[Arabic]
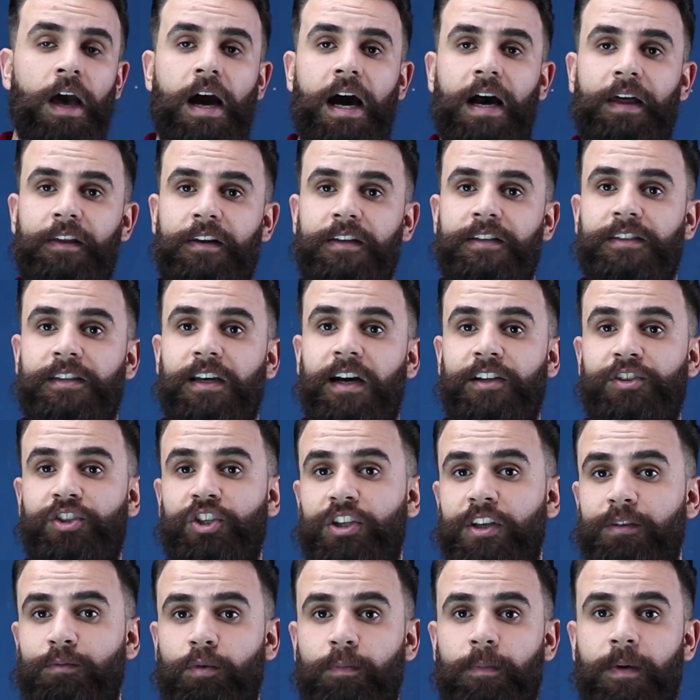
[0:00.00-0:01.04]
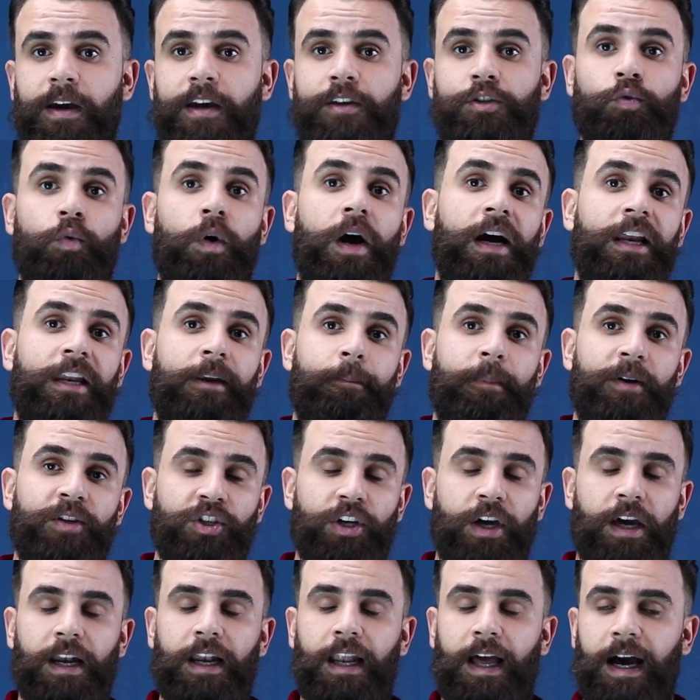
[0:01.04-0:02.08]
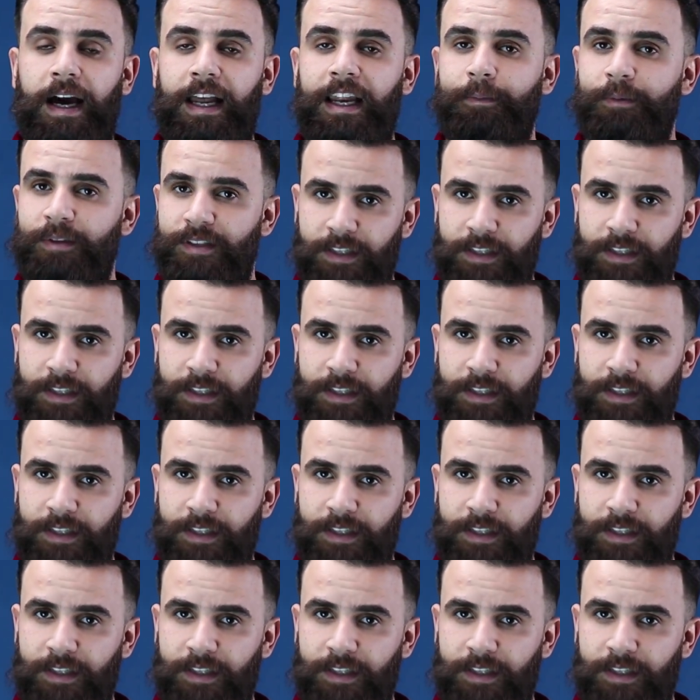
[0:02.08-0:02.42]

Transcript: هذا الستايل جدا مميز واغلب مشاهير العالم